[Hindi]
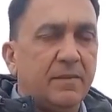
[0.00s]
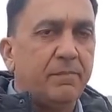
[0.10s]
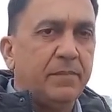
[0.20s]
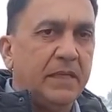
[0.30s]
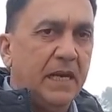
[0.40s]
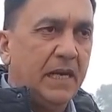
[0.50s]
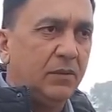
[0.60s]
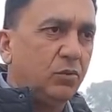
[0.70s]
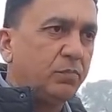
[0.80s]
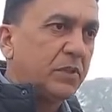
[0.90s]
से
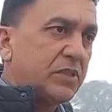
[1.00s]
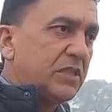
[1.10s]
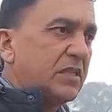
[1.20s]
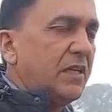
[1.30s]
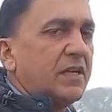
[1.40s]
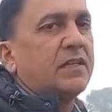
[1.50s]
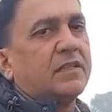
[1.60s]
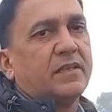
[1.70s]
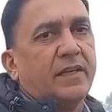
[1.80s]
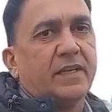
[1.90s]
यहाँ दूध पच्चीस लीटर
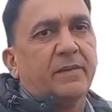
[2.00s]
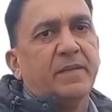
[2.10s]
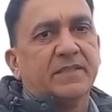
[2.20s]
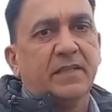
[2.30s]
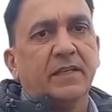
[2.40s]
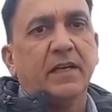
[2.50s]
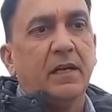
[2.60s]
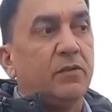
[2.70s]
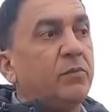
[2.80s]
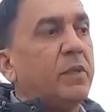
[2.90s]
तक एक एक भैंस का
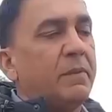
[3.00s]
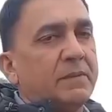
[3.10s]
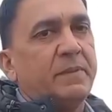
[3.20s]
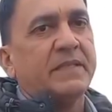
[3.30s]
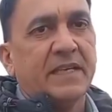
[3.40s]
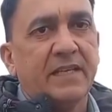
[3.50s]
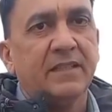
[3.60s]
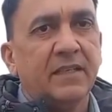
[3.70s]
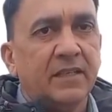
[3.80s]
निकाला हुआ जो मेरे पास भैंस है